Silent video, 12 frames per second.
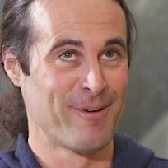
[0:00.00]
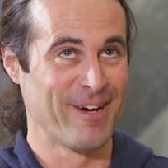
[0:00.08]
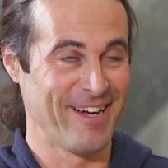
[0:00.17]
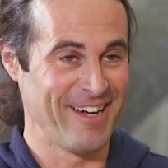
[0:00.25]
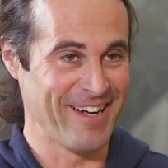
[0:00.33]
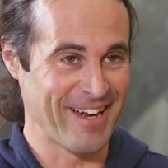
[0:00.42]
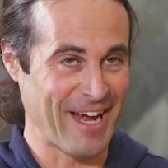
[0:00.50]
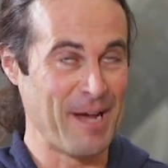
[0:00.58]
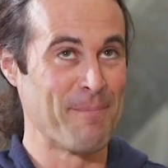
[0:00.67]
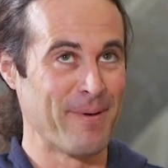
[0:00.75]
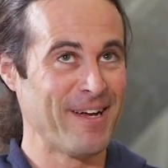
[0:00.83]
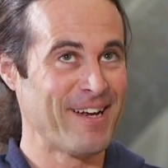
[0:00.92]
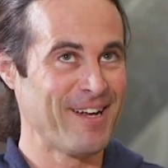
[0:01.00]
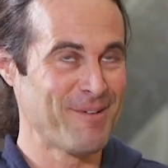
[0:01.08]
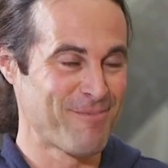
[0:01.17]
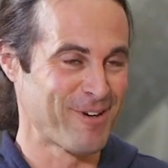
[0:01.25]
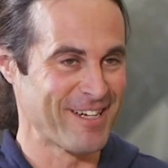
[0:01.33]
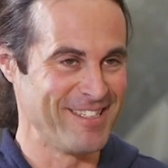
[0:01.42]
pour euh, grimper, là,
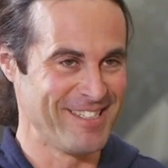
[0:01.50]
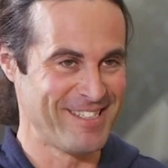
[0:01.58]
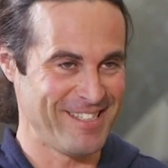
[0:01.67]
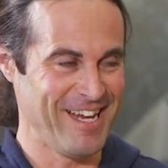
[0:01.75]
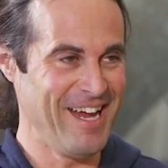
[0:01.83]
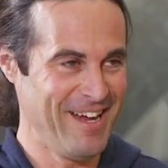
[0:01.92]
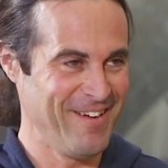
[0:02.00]
pour initier.